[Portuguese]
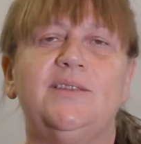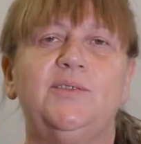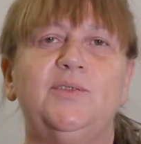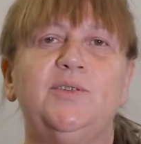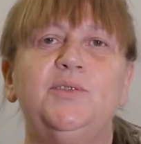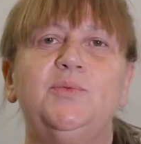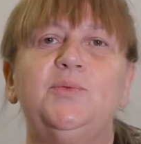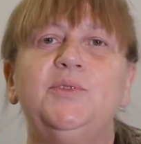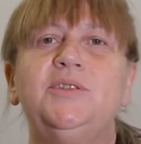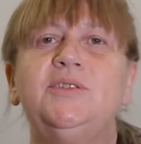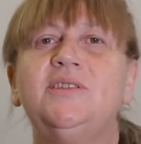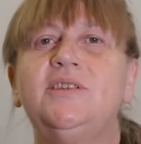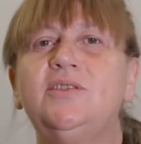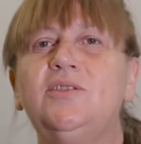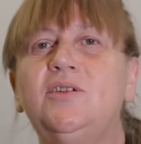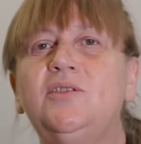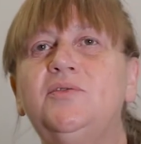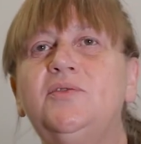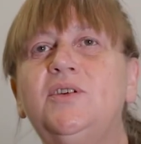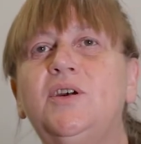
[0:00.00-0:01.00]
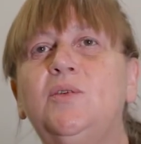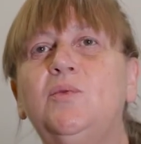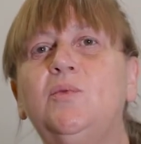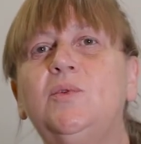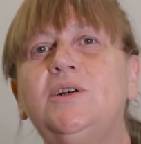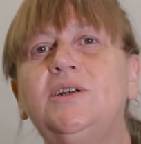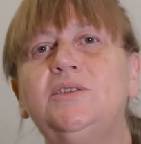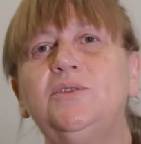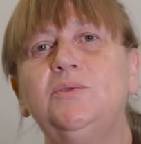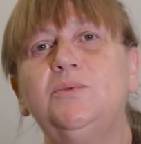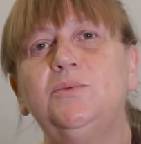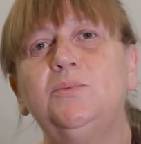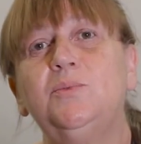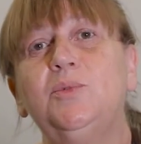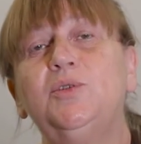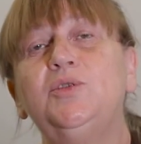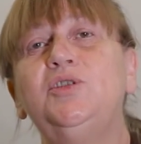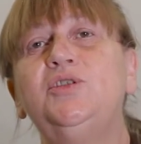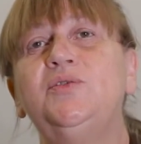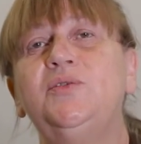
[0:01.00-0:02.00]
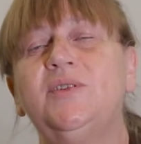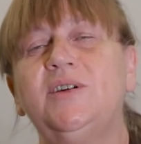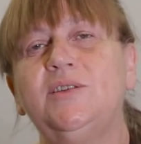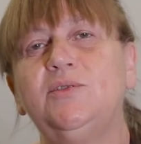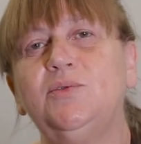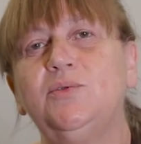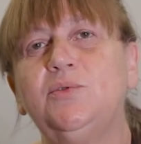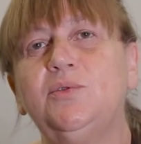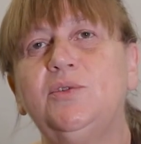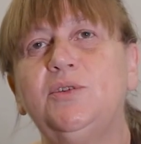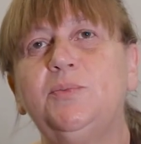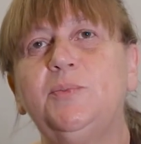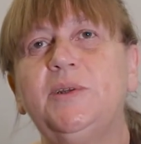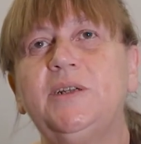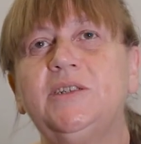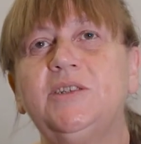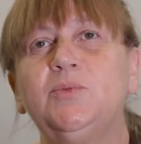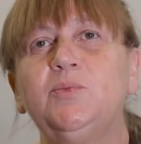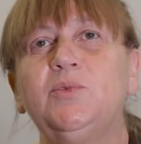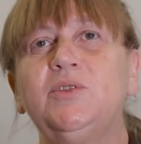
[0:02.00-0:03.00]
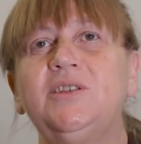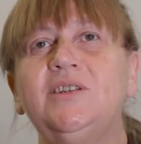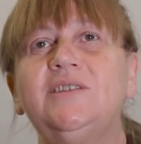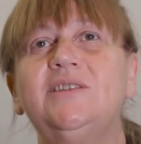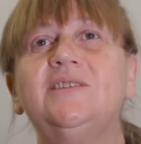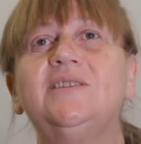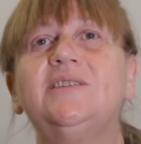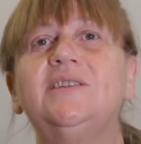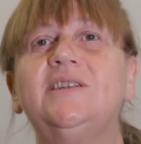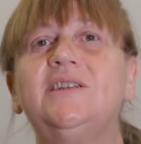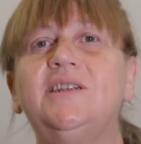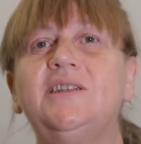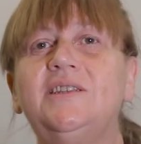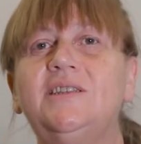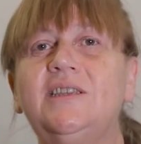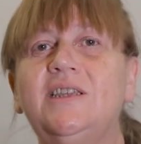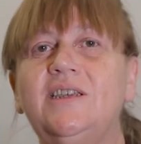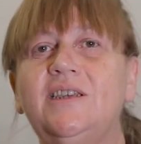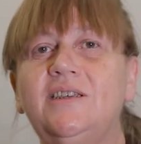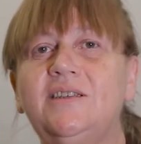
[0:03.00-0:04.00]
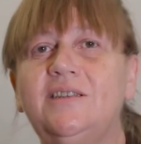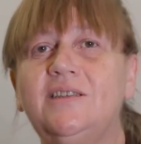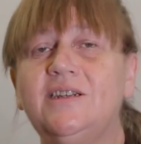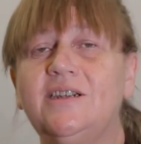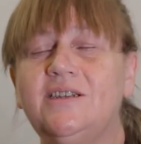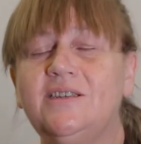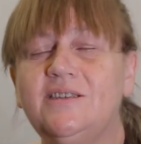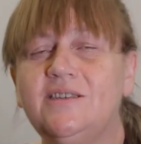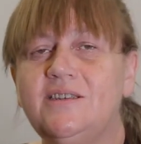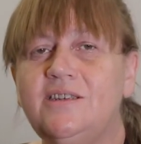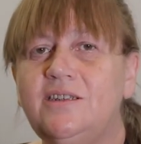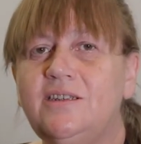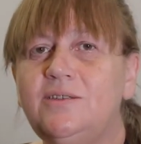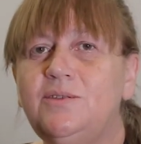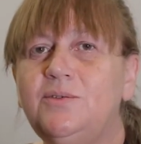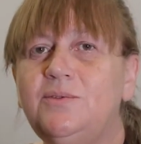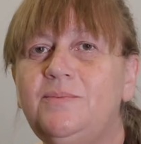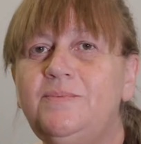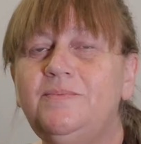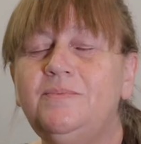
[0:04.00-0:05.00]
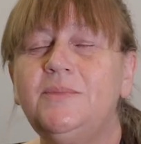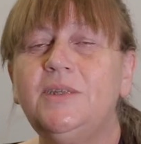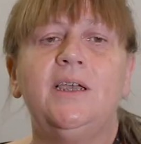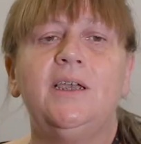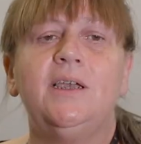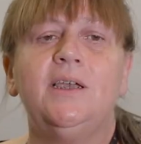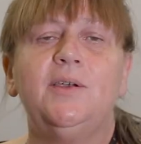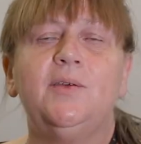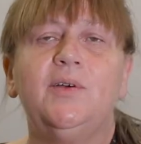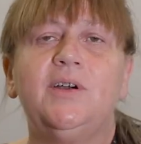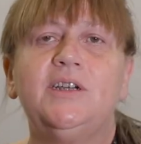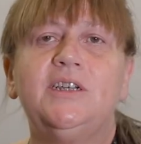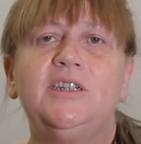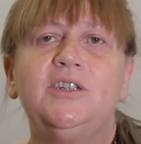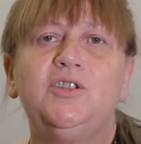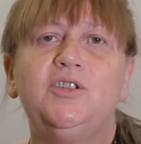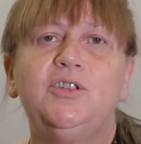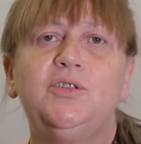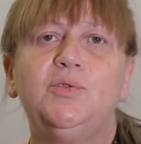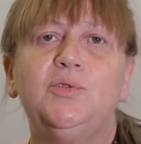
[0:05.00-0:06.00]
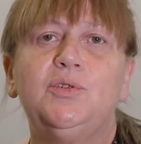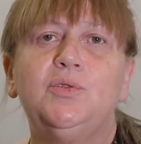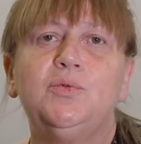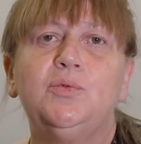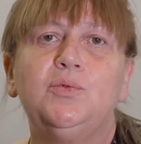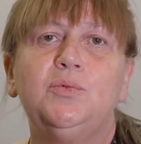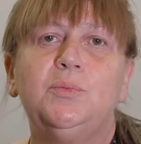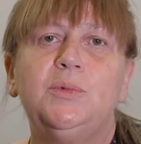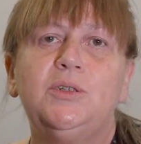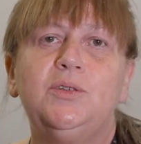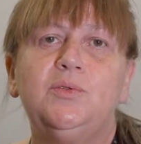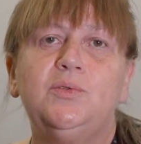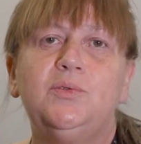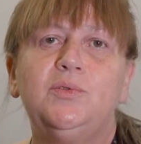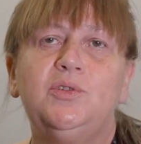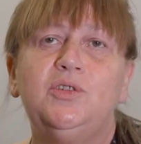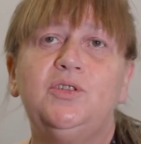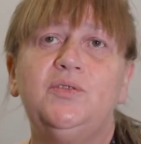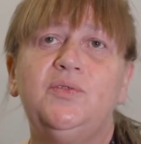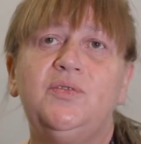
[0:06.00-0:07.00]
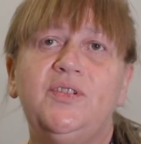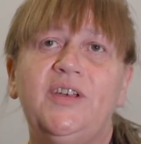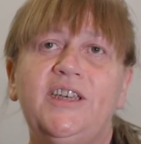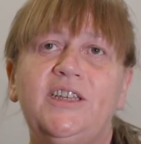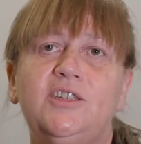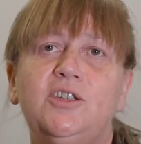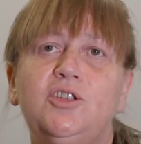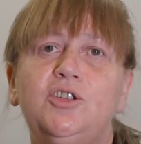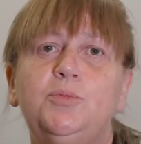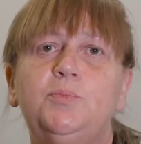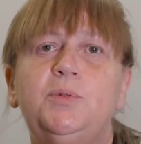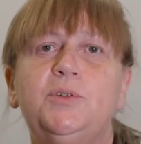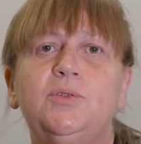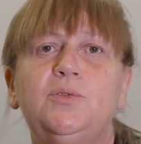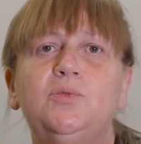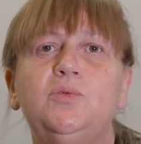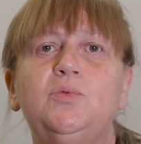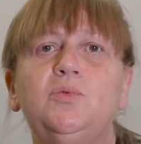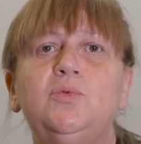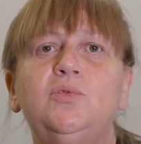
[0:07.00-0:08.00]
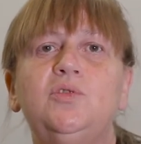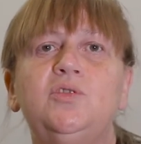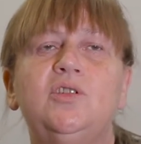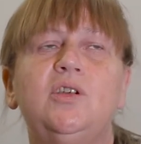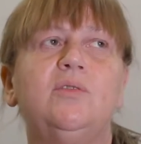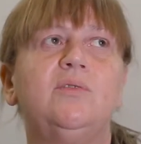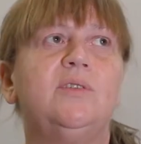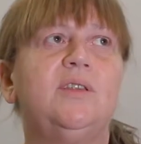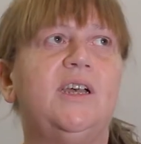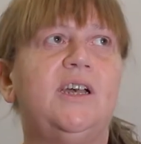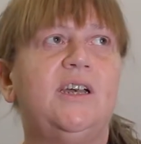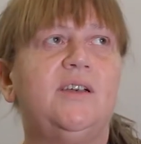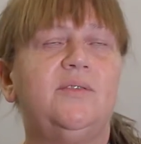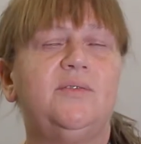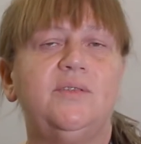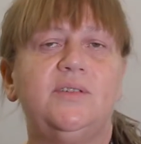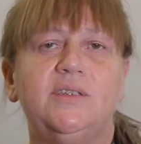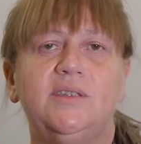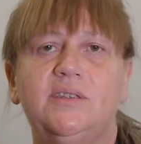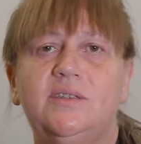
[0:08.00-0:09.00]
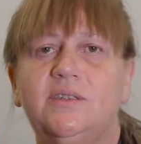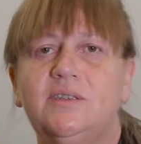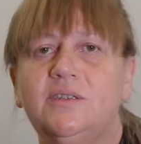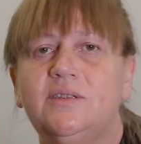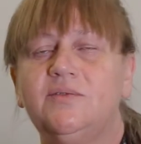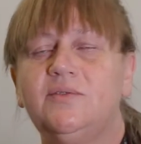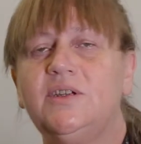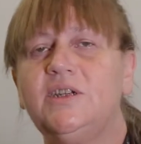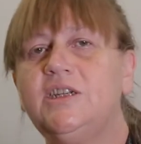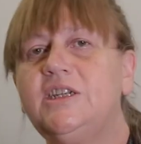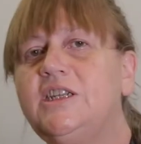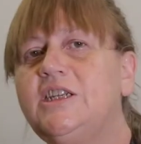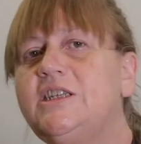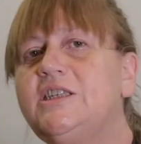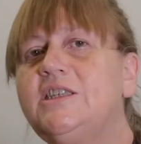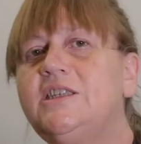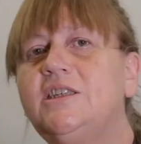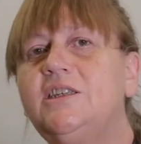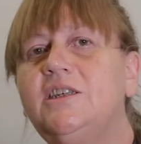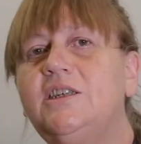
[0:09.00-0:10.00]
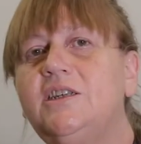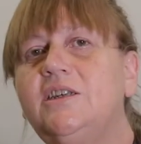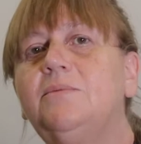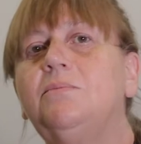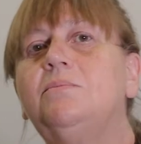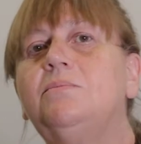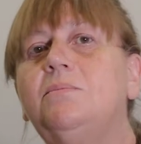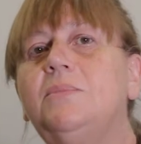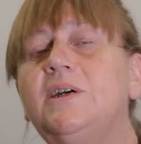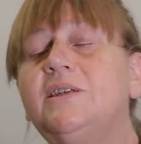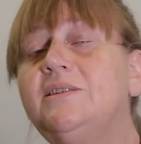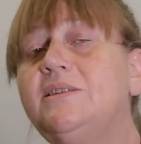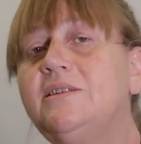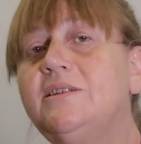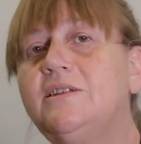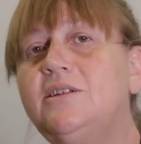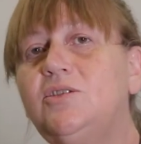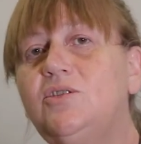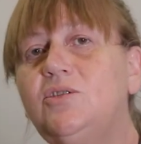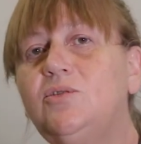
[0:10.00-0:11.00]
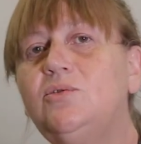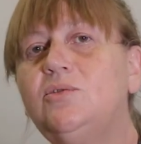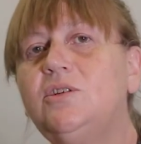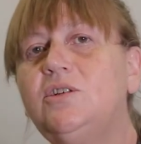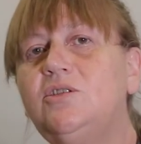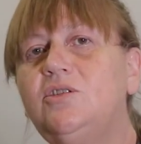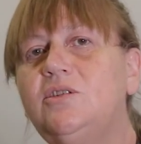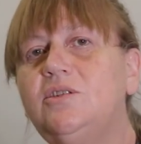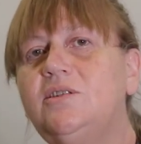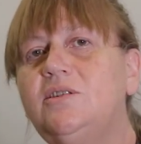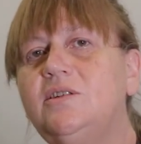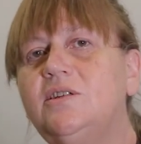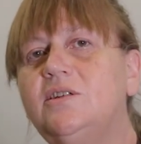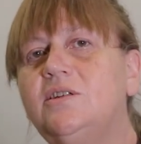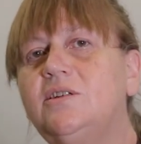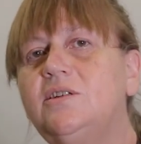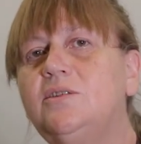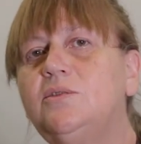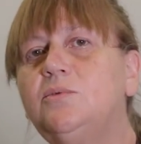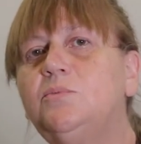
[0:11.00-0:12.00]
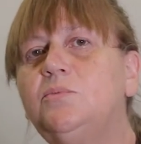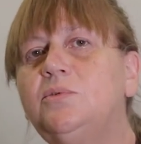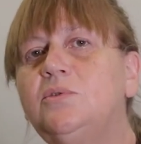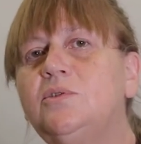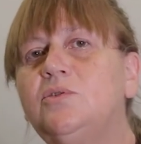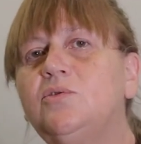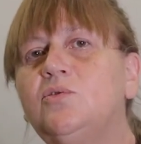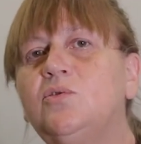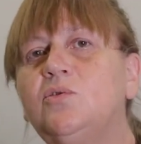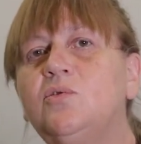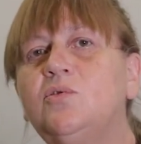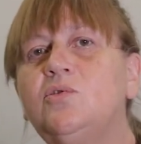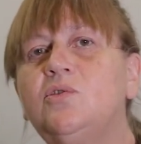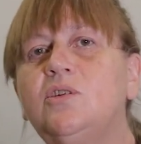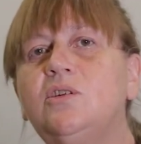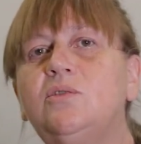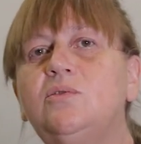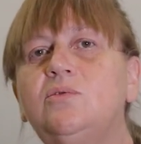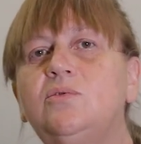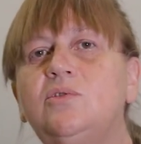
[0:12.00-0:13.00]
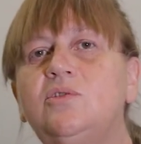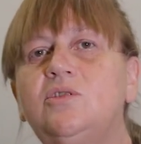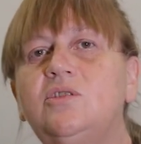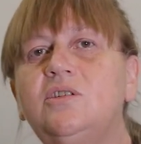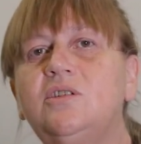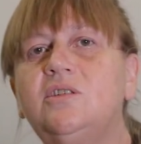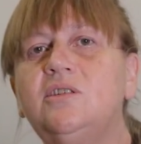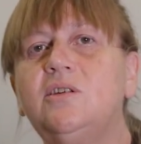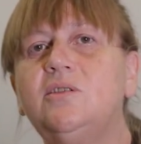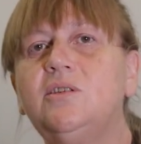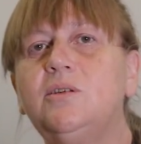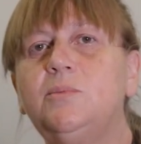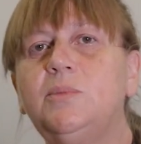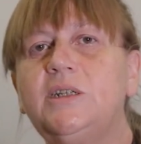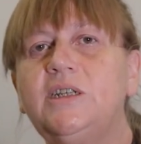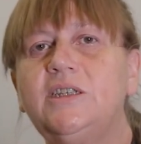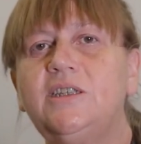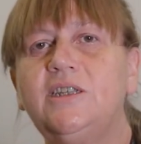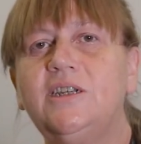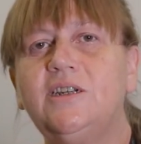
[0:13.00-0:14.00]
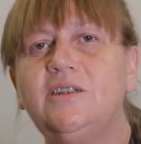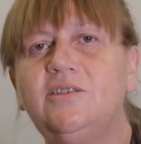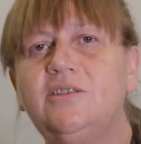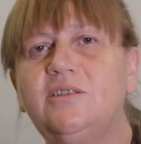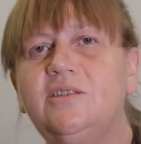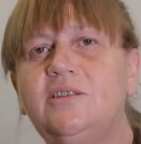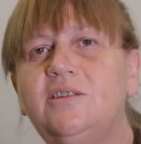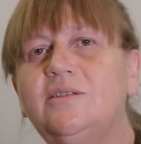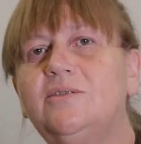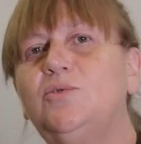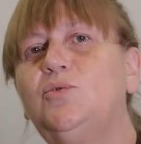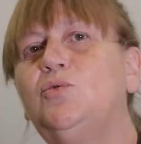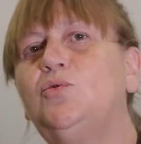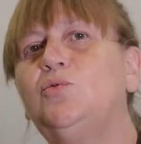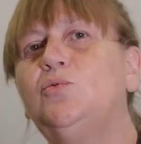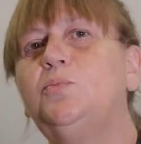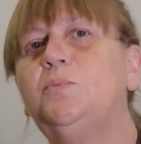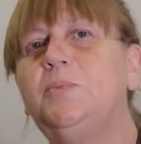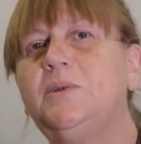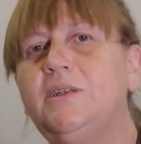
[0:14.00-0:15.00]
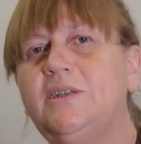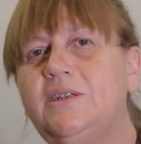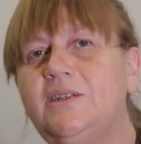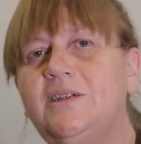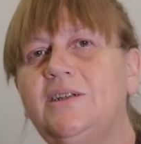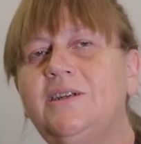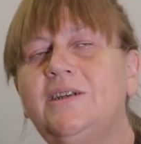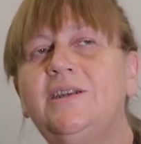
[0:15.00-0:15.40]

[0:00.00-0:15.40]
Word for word: 2019 é, é um ano motivador pelas mudanças que ele tem trazido. Eu acredito que o número de venda de produtos saudáveis vai crescer bastante durante esse ano, porque os conceitos de saudabilidade estão super